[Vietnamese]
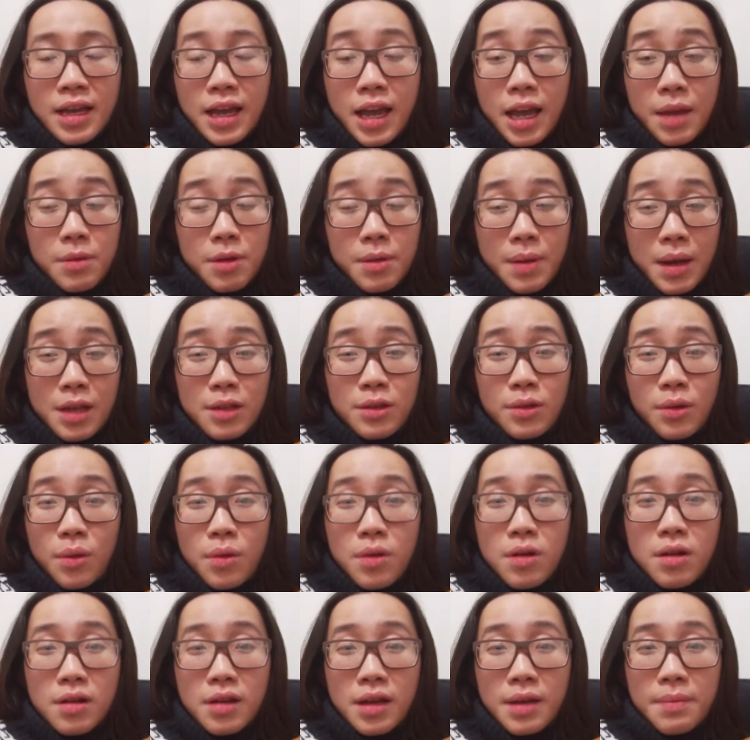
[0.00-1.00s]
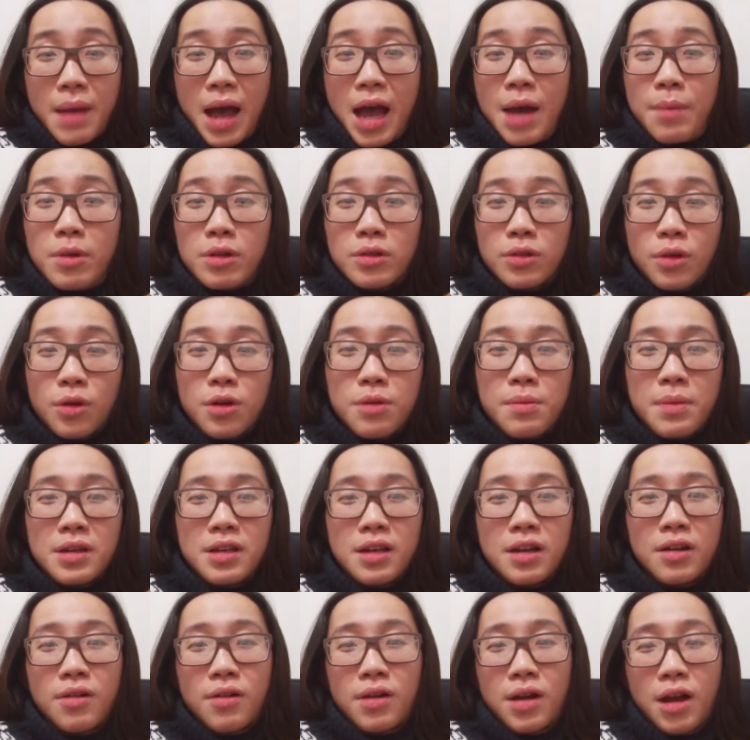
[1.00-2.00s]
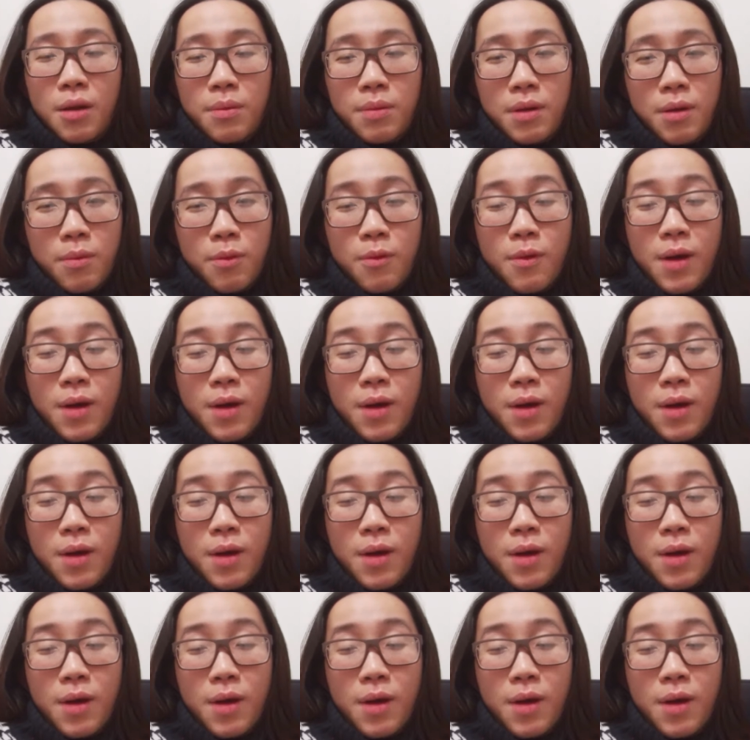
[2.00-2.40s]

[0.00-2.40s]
27 um, tuổi rồi 30 tuổi mà vẫn còn học học